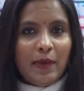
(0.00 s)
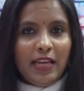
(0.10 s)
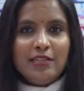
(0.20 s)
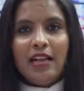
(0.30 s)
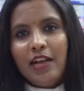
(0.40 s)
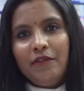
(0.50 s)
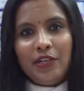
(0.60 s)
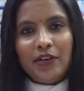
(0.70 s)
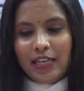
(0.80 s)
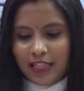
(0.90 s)
స్పెషల్గా
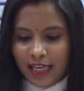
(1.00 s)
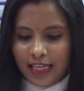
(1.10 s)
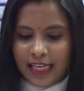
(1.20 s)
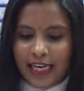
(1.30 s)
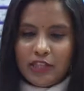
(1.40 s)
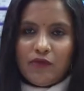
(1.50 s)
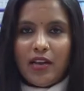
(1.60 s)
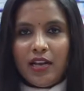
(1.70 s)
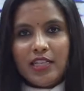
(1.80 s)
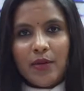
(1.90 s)
వీడియో అనేది నేను కిడ్స్
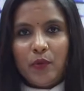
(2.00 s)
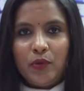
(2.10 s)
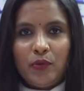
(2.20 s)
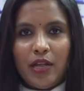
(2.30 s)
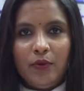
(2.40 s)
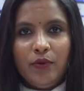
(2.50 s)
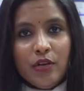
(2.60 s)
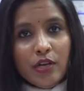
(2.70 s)
వేర్లో చేయబోతున్నాను